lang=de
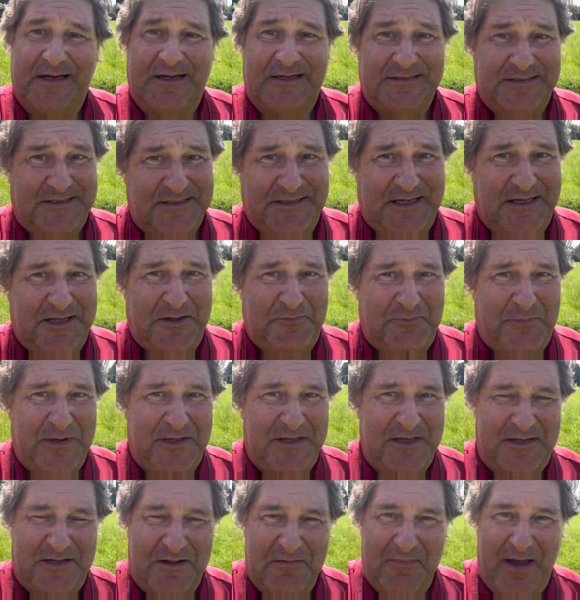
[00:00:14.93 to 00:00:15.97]
Sie sehen, ich bin
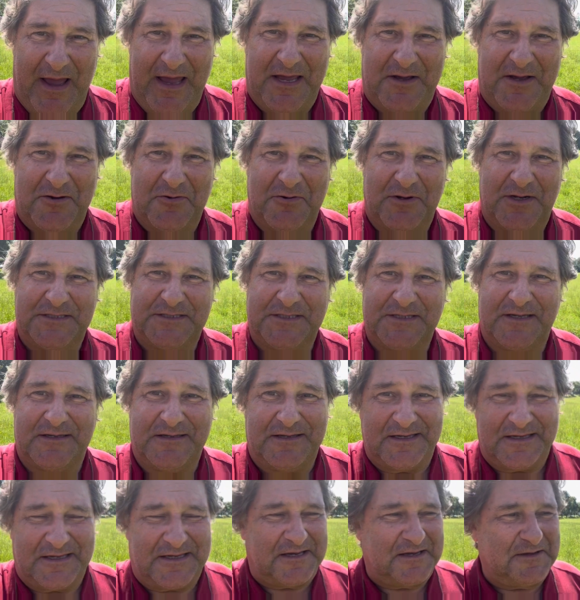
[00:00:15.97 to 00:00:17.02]
nicht am Eichkugel, sondern
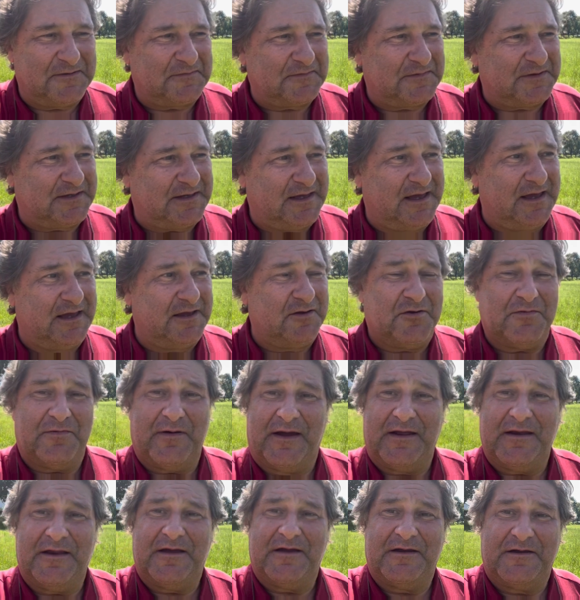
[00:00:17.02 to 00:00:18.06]
ich gehe über
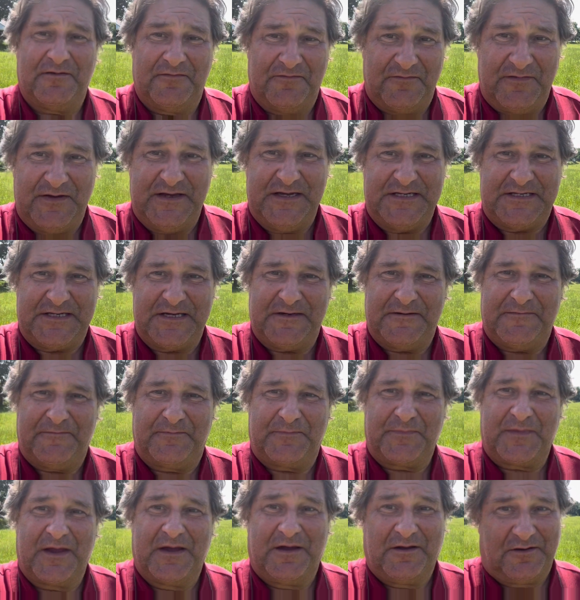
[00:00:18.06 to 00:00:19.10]
eine Wiese,
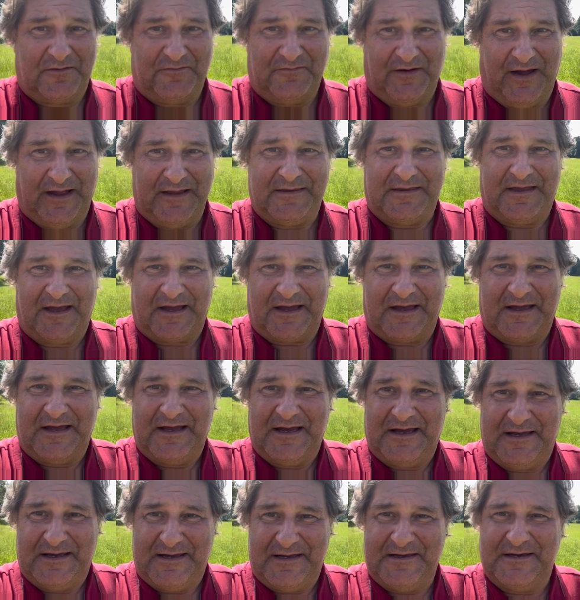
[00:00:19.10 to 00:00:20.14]
wandere
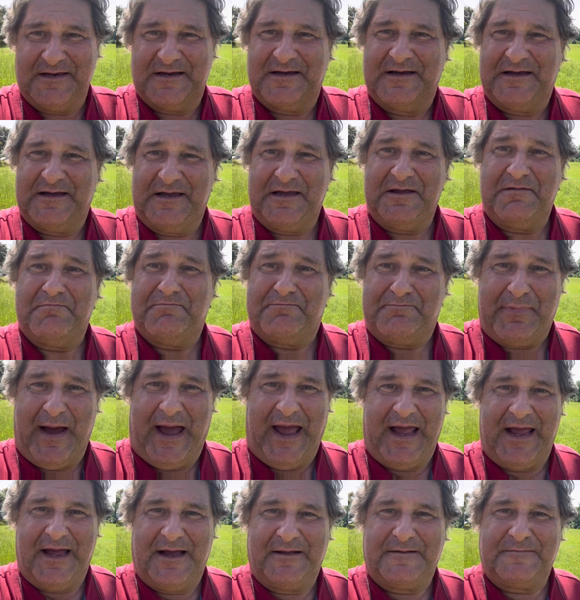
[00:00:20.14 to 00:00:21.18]
hier in
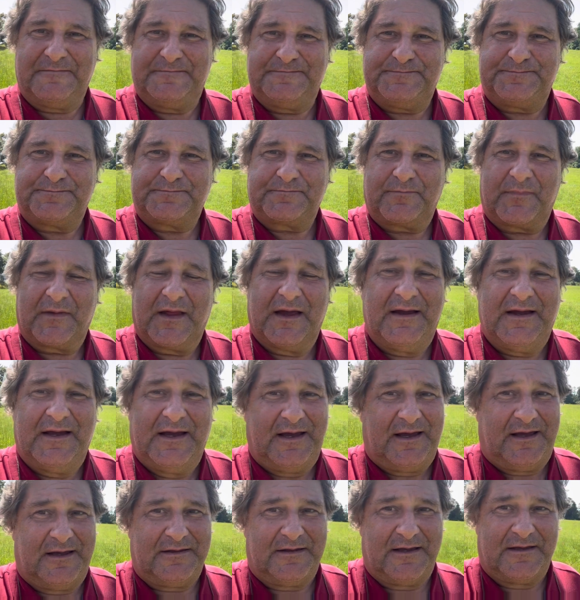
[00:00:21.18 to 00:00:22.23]
Bayern,
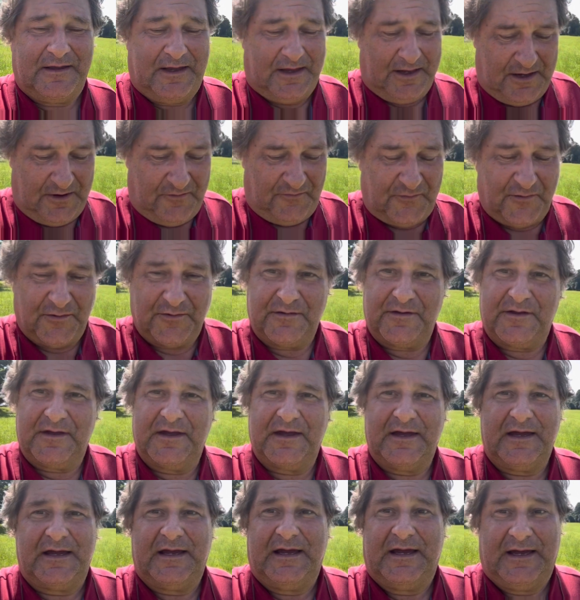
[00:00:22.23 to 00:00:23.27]
in der Nähe von
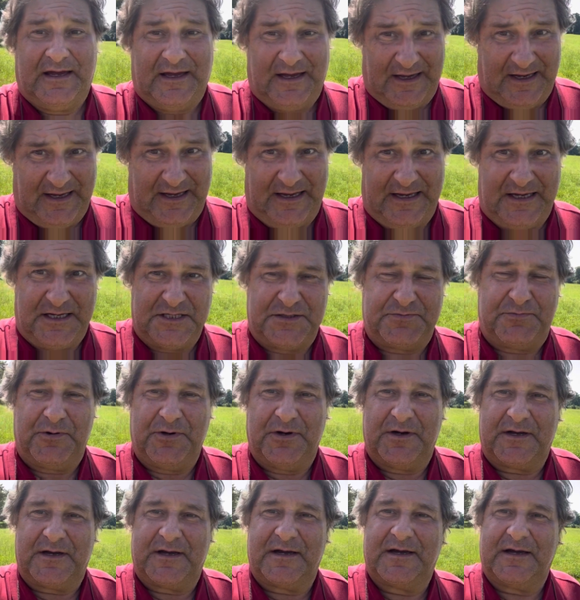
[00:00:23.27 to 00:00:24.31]

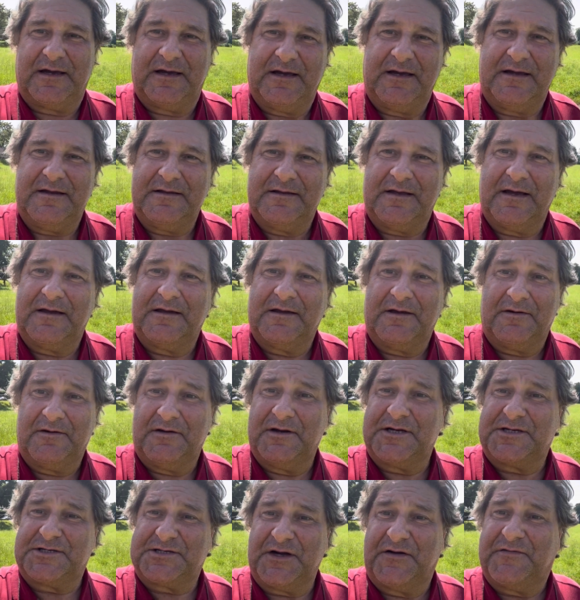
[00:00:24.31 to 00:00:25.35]
Regensburg, in der
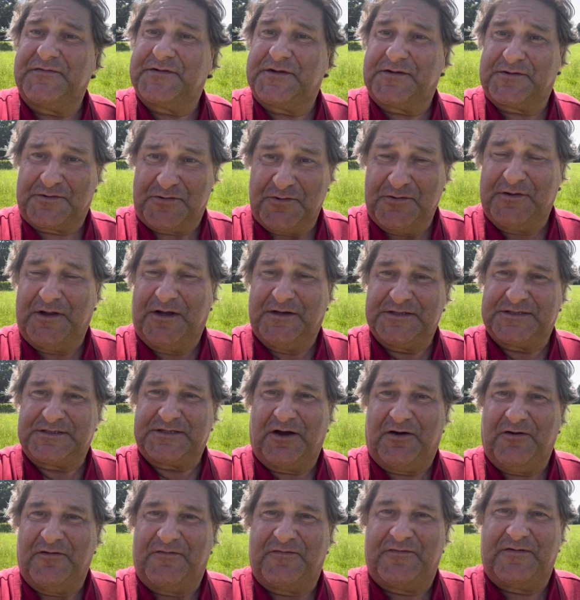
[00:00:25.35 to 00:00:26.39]
Ortschaft
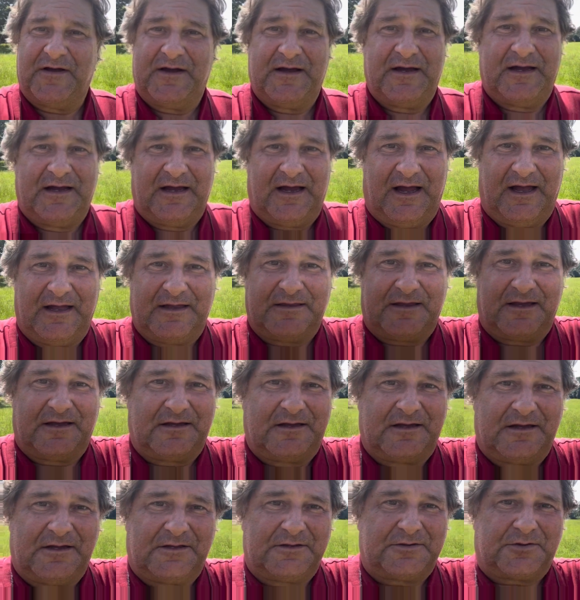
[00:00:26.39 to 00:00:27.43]
Donaustauf an der
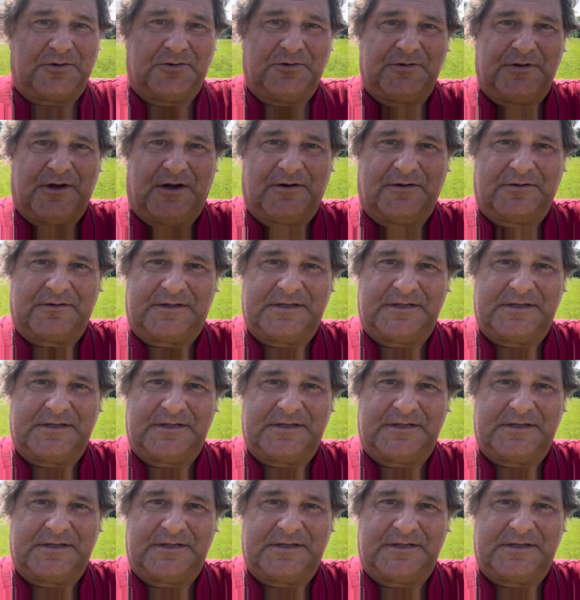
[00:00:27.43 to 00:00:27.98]
Donau.